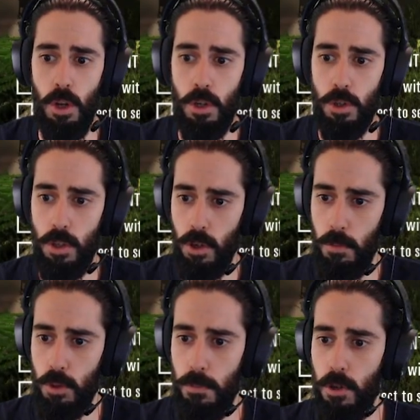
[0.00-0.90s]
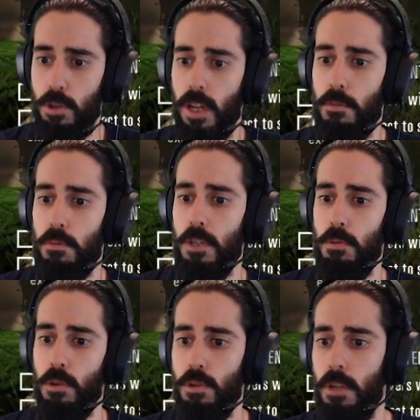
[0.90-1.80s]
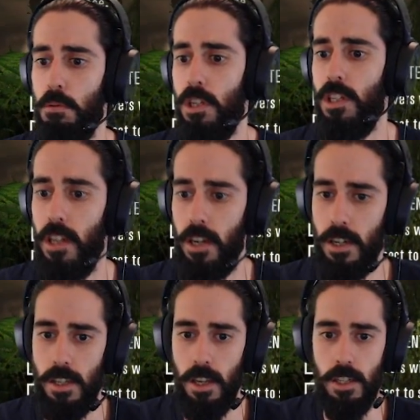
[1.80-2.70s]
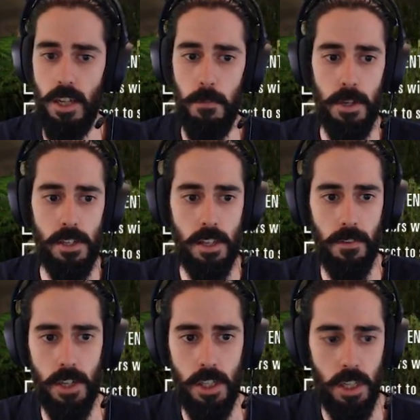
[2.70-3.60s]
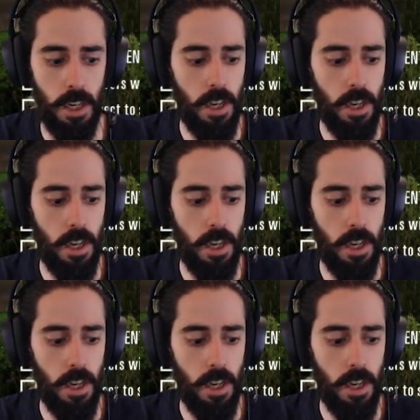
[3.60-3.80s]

şurada görmüştüm 1965-1975 yılları arasında geçen bir savaşı